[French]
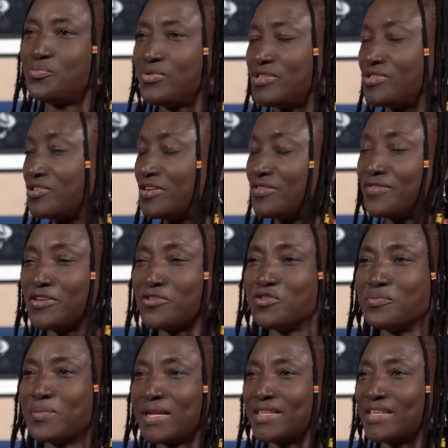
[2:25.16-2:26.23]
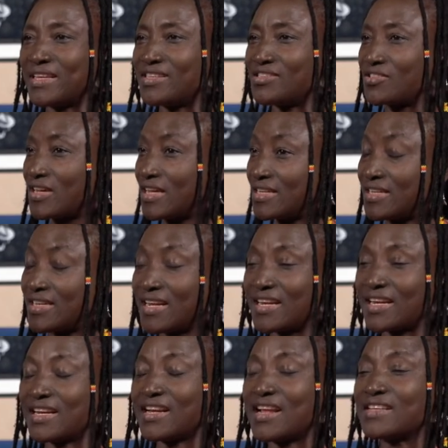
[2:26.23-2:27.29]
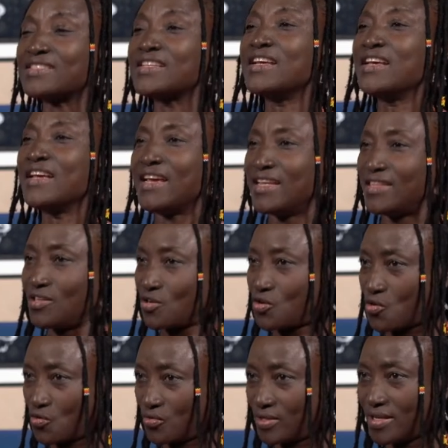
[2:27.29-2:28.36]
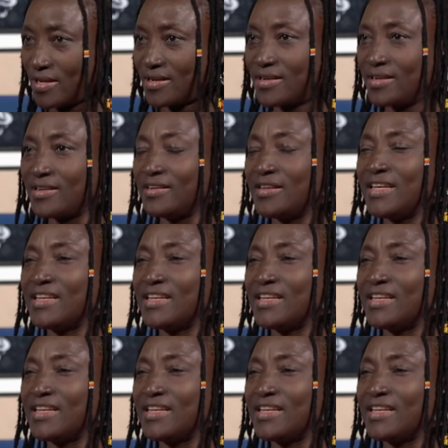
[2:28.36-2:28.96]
puis se réveiller le matin, se regarder dans la glace, être content